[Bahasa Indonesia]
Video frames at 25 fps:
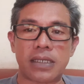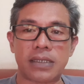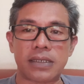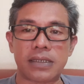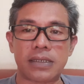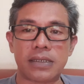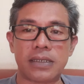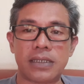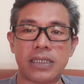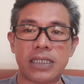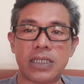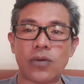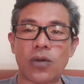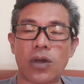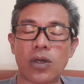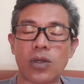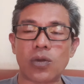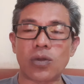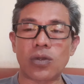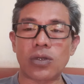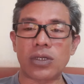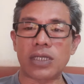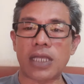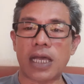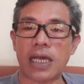di
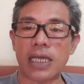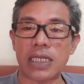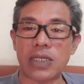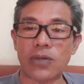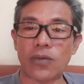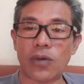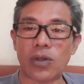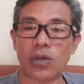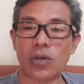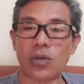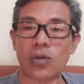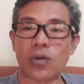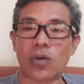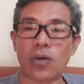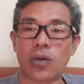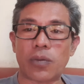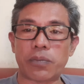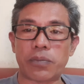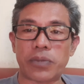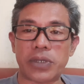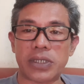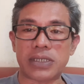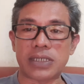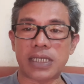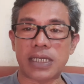warung dari warung
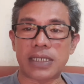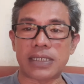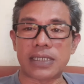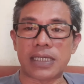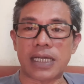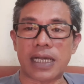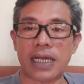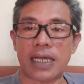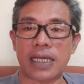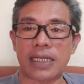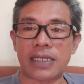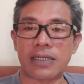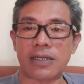kopi saja